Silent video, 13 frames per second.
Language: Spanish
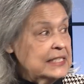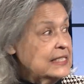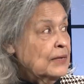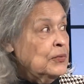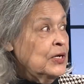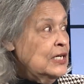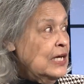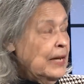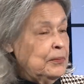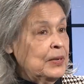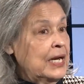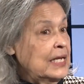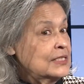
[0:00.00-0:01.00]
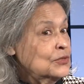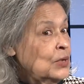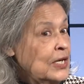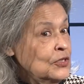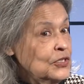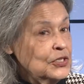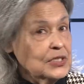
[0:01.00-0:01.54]
Dices, bueno, la, la
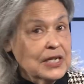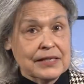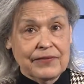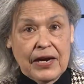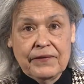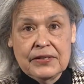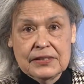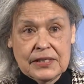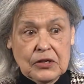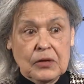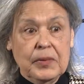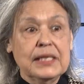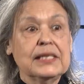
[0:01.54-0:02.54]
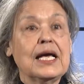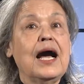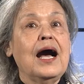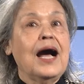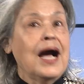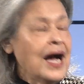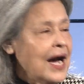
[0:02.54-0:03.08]
escuela donde yo trabajaba anteriormente,
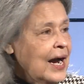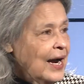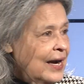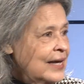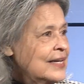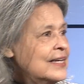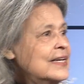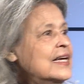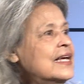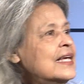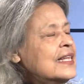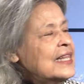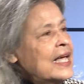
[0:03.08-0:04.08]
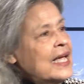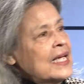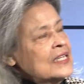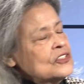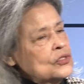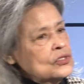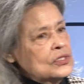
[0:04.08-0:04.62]
ajá. De
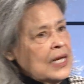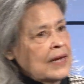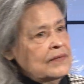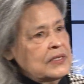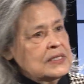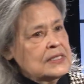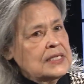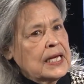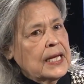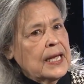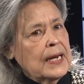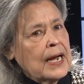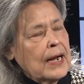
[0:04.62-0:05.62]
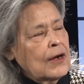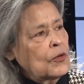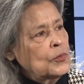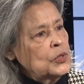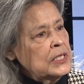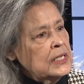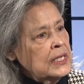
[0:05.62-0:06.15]
eso, sabes, de que la
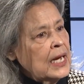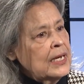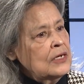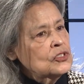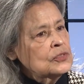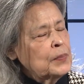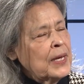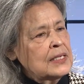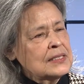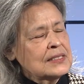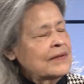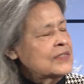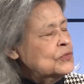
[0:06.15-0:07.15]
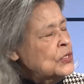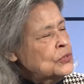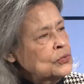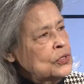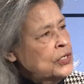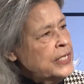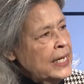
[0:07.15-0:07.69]
comunidad y los padres, sabes,
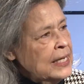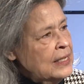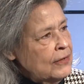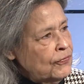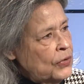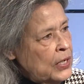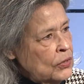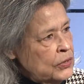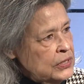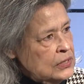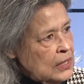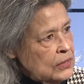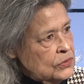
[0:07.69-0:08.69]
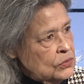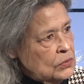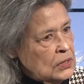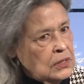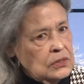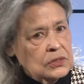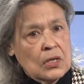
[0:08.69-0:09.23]
cuando uno llega de fuera a los Estados
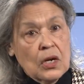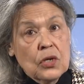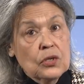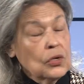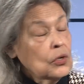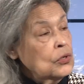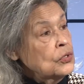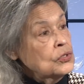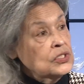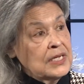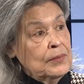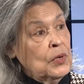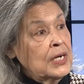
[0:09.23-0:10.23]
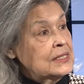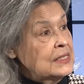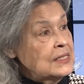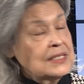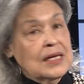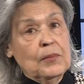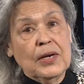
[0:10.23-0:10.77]
Unidos, no conocemos el
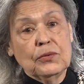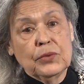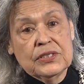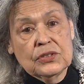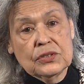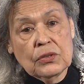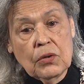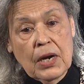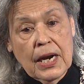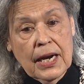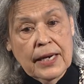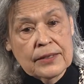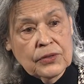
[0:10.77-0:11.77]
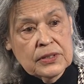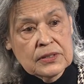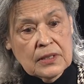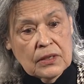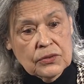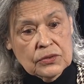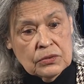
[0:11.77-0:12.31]
sistema nuestro acá en los
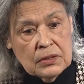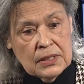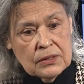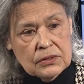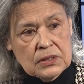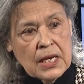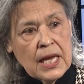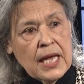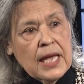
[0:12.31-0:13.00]
Estados Unidos.